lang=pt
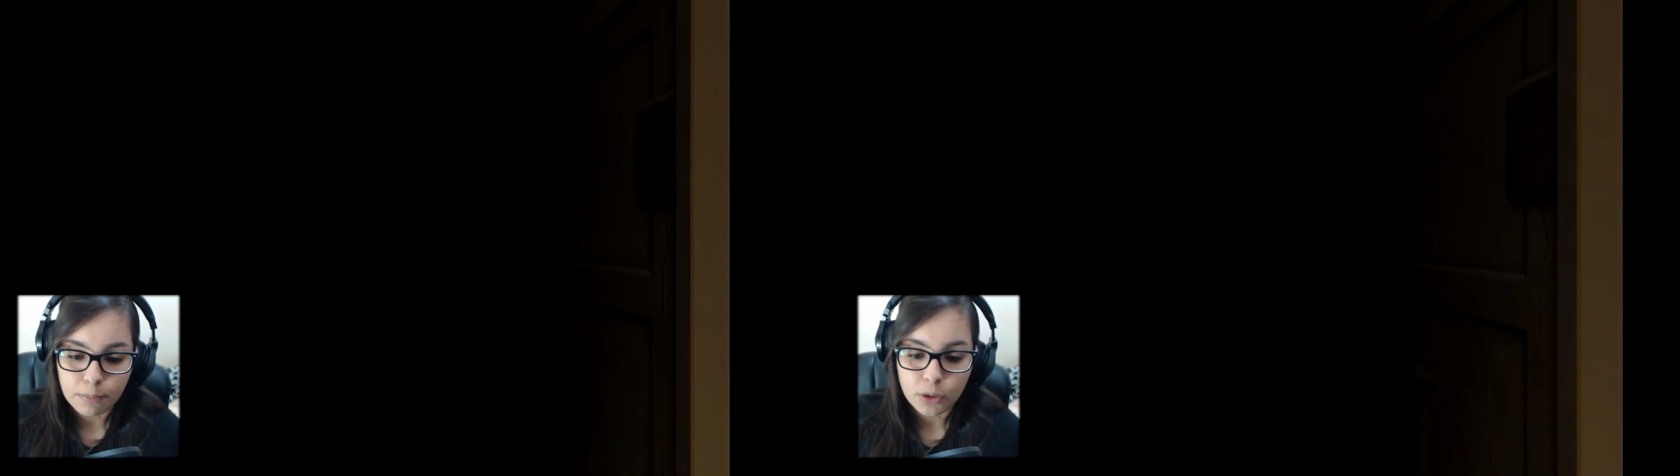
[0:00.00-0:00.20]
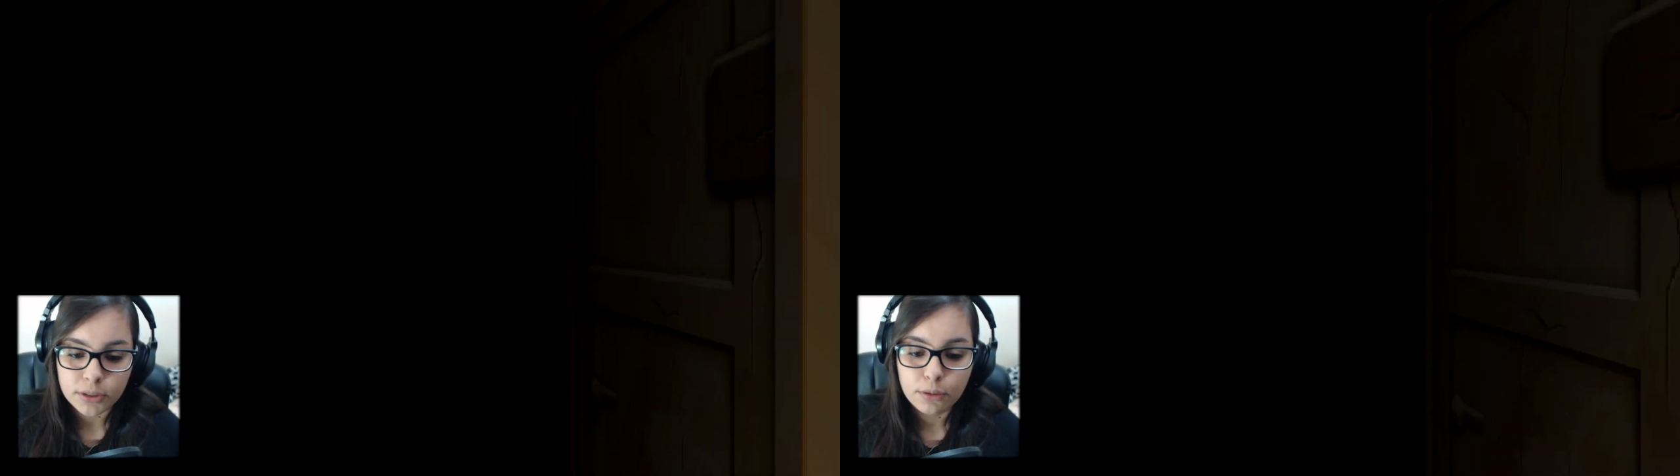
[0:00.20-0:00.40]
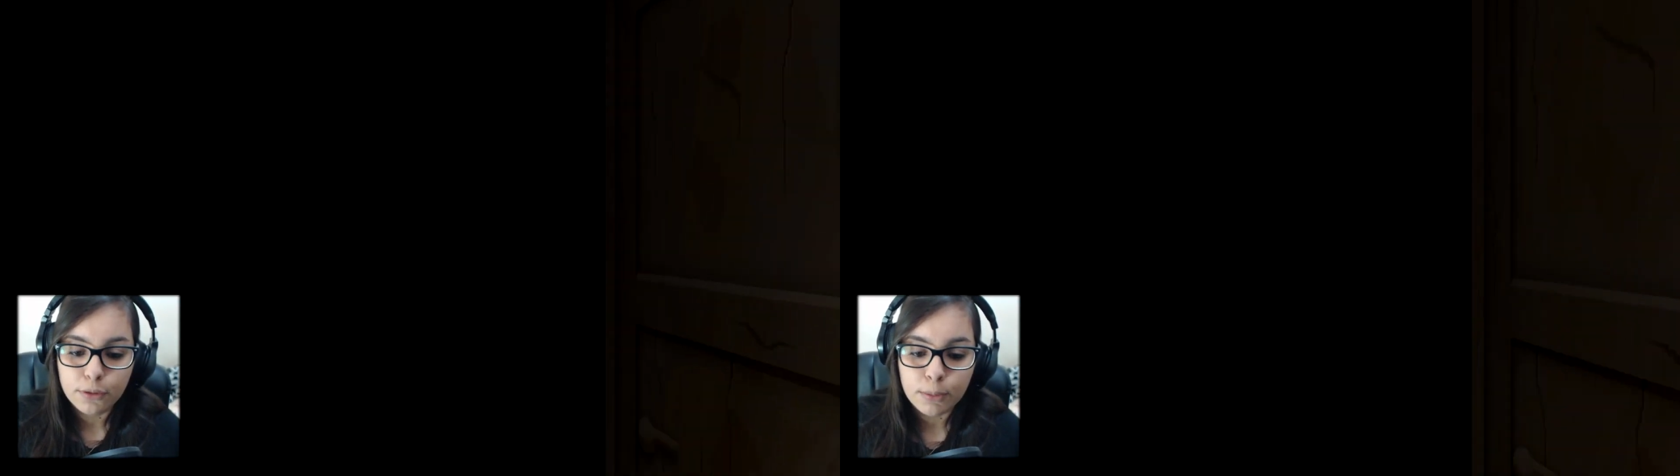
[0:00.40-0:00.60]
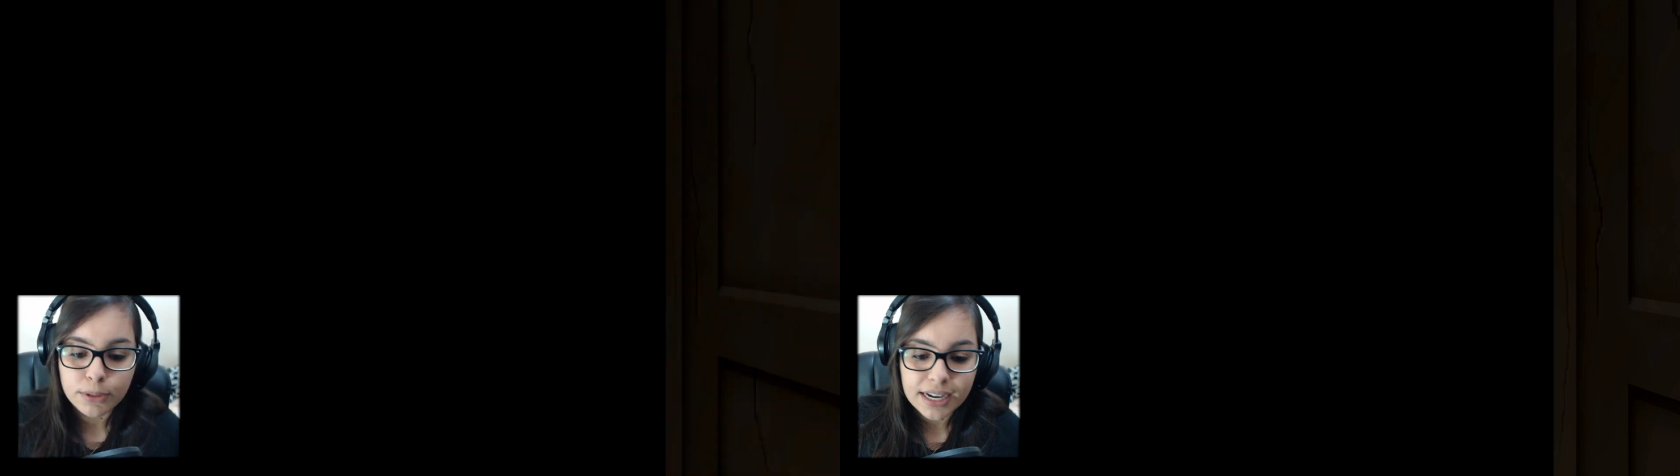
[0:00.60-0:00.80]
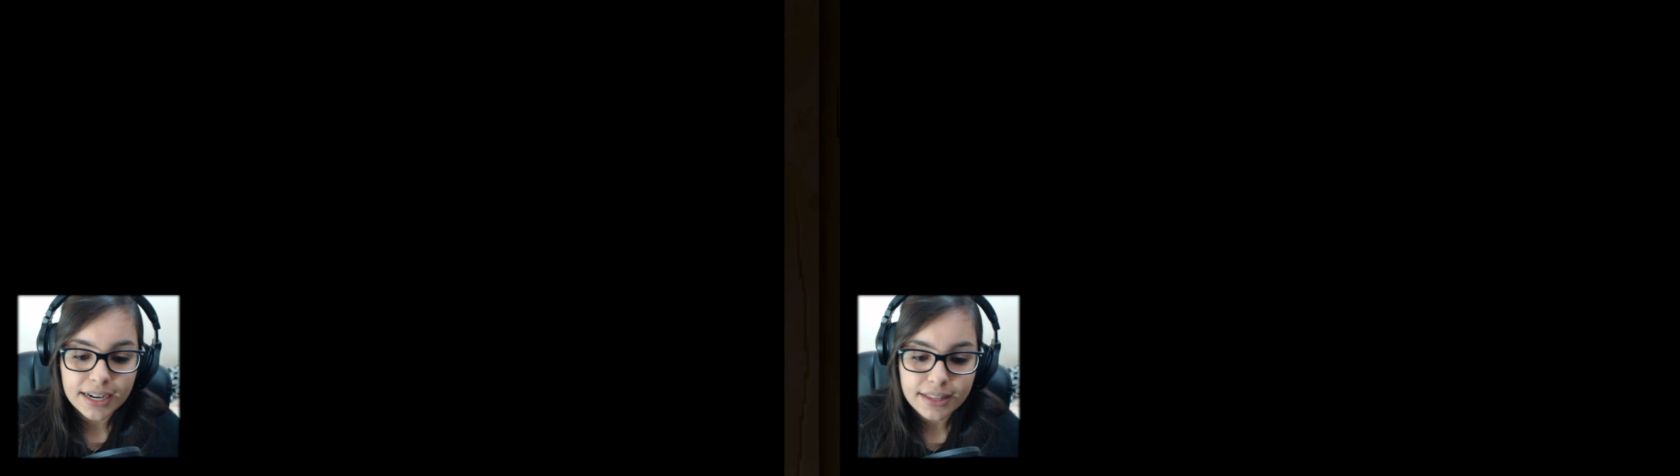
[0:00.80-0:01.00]
Essa porta não foi
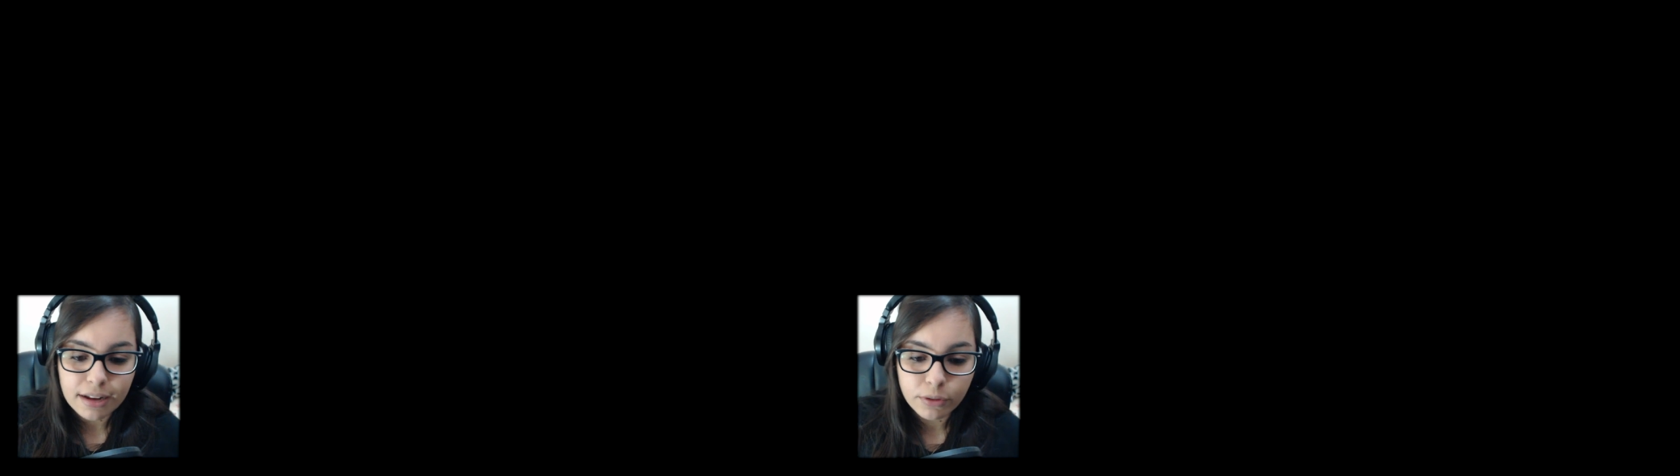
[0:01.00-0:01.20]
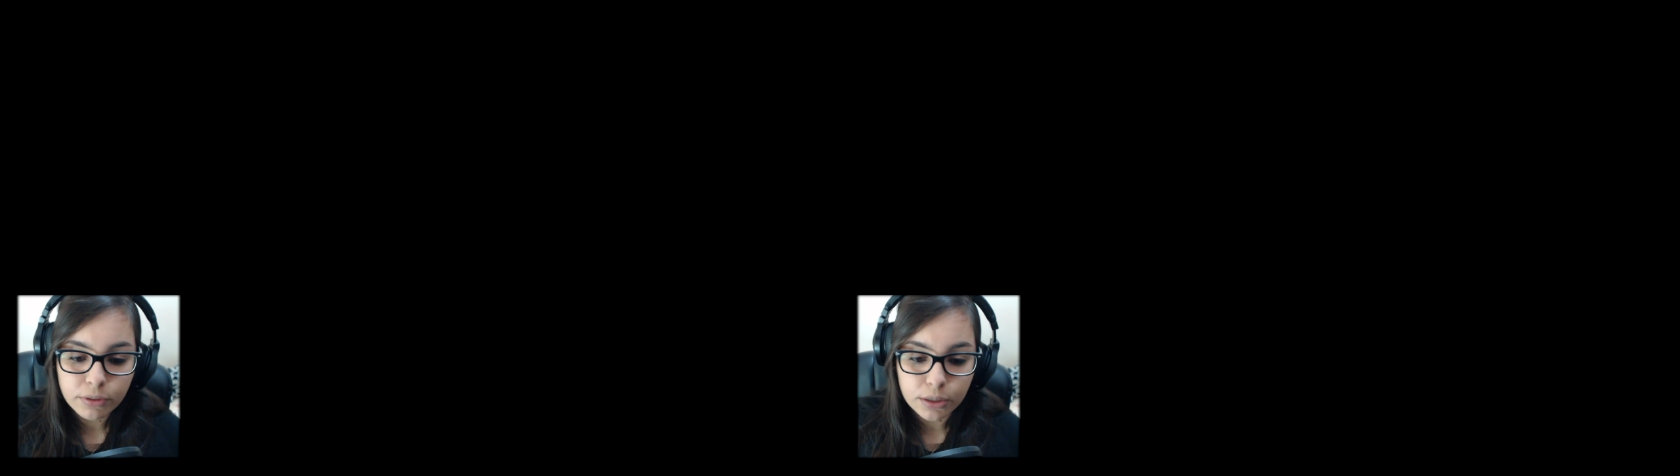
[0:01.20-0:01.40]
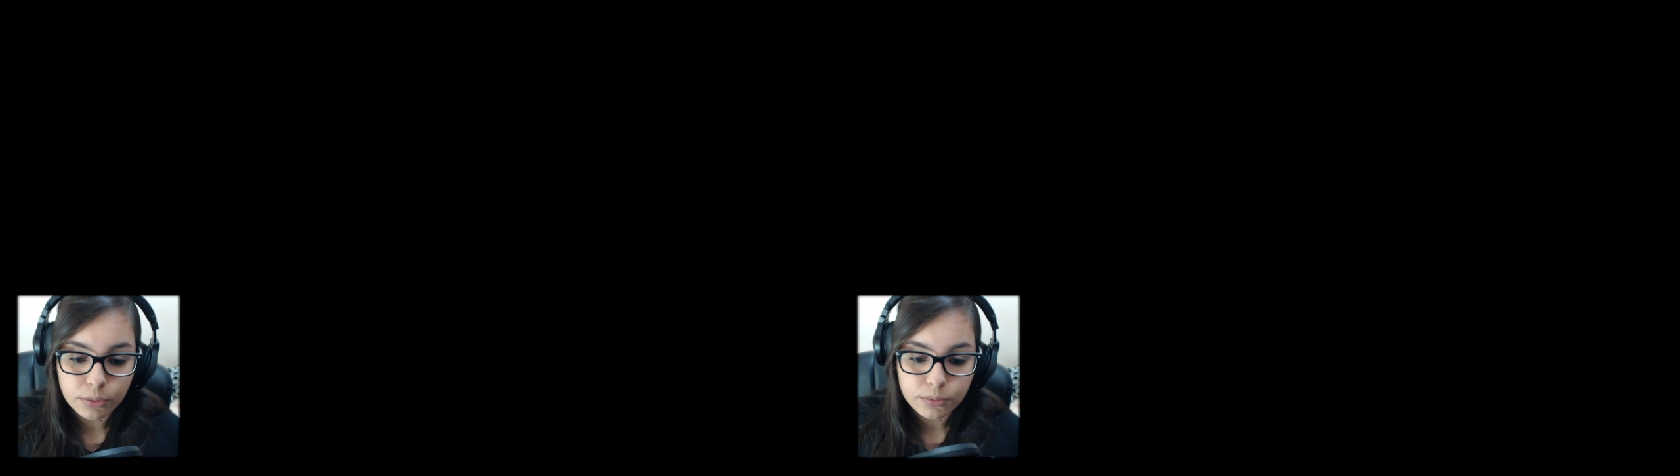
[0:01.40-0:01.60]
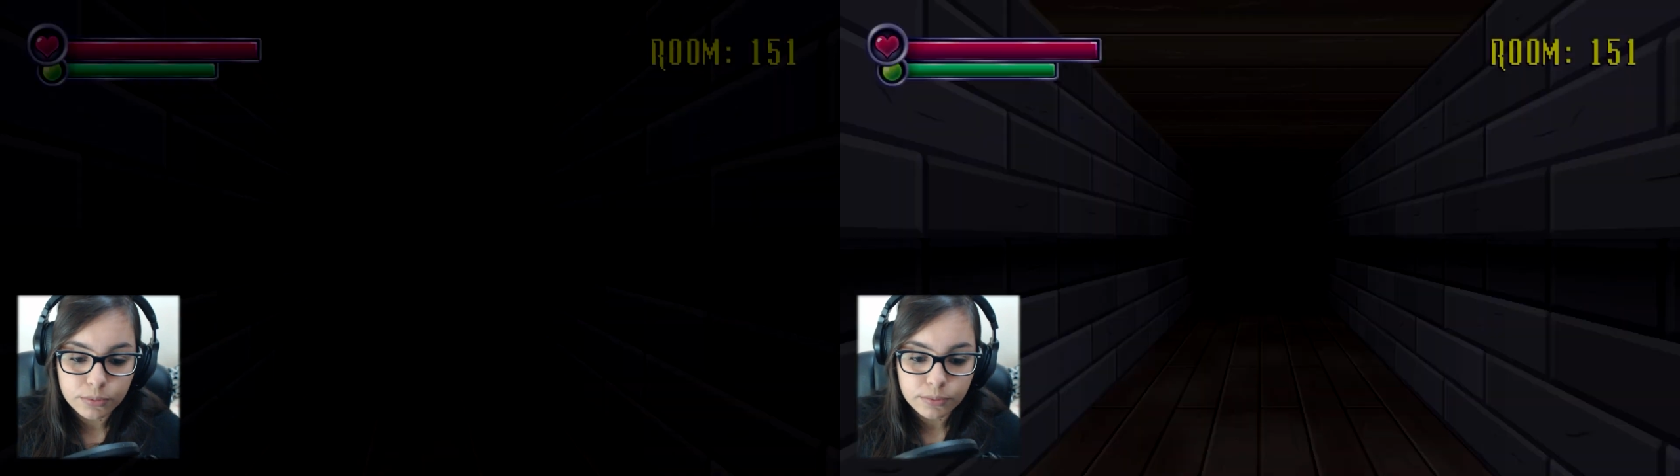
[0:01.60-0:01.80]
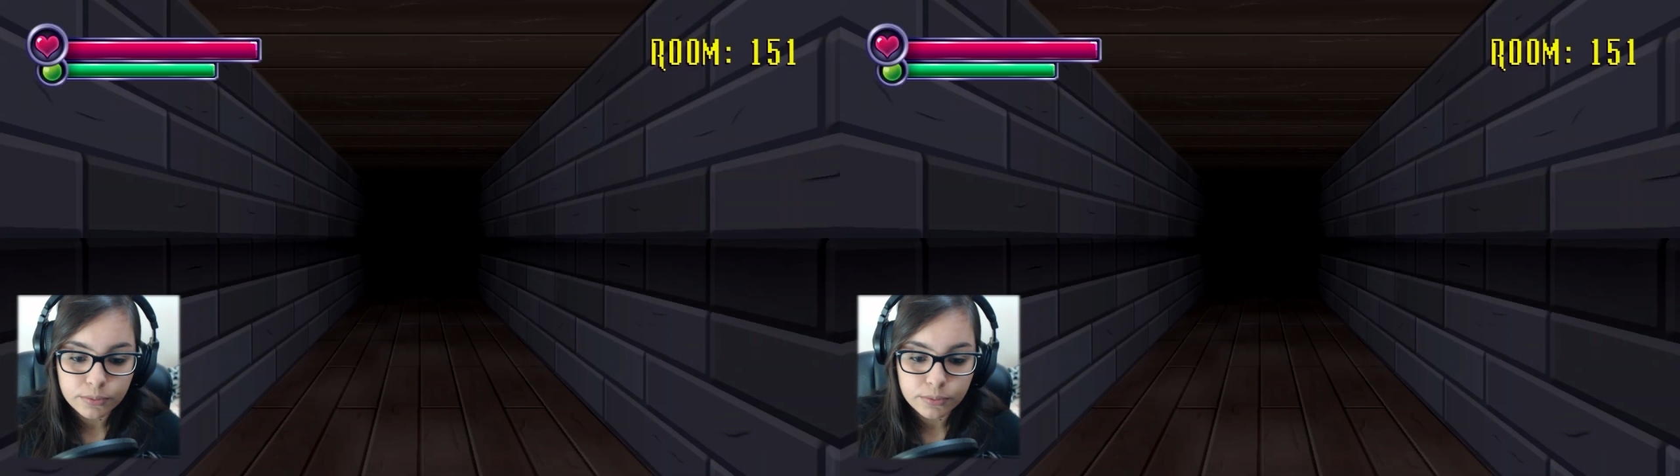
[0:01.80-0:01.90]
muito agradável, não.